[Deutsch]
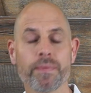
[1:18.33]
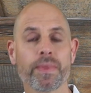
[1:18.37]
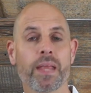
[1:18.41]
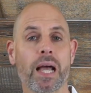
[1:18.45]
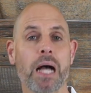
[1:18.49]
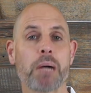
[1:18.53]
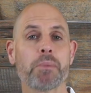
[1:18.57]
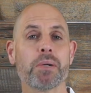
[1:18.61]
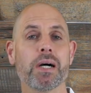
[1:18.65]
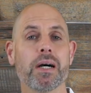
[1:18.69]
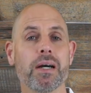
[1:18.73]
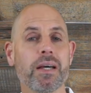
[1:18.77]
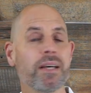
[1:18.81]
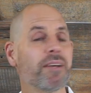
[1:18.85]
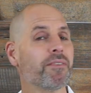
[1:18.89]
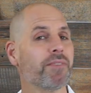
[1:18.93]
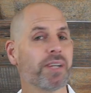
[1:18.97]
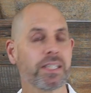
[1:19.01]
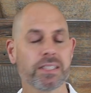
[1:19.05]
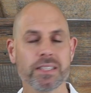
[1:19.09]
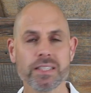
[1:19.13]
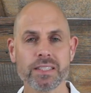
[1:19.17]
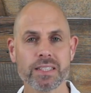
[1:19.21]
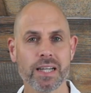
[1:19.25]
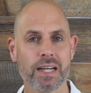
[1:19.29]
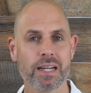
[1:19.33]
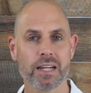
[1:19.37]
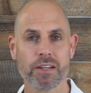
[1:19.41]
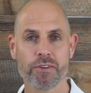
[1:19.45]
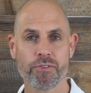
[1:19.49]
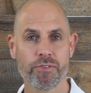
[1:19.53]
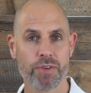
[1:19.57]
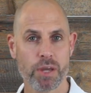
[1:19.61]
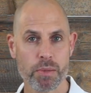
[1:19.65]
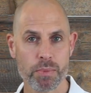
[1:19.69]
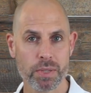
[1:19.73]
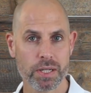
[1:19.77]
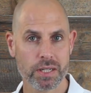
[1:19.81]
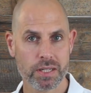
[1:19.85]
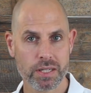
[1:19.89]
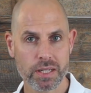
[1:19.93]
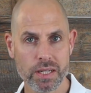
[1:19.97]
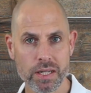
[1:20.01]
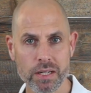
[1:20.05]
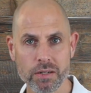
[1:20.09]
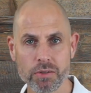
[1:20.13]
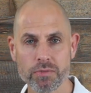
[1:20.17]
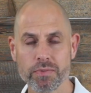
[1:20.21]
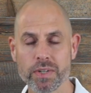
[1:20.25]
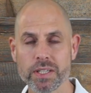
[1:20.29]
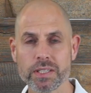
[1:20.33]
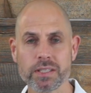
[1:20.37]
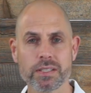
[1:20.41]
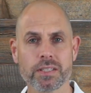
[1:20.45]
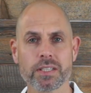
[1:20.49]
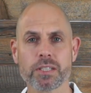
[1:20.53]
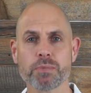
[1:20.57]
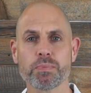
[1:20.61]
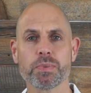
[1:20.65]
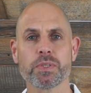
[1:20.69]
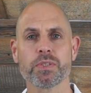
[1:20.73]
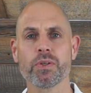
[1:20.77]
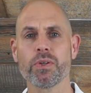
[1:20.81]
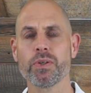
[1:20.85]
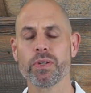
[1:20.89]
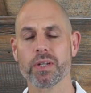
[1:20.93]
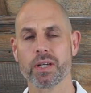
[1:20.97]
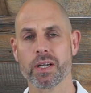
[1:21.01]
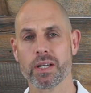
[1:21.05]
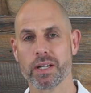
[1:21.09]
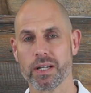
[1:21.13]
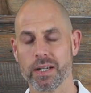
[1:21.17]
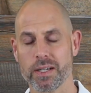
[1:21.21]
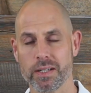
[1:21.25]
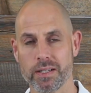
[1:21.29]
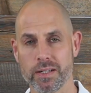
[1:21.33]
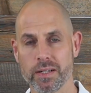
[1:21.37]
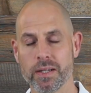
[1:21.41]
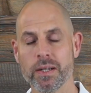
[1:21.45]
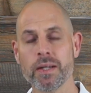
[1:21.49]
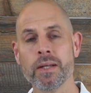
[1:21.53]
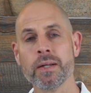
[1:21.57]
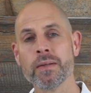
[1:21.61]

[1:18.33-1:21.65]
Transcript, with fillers: Aber was ist eigentlich Fermentieren und was ist das Besondere daran?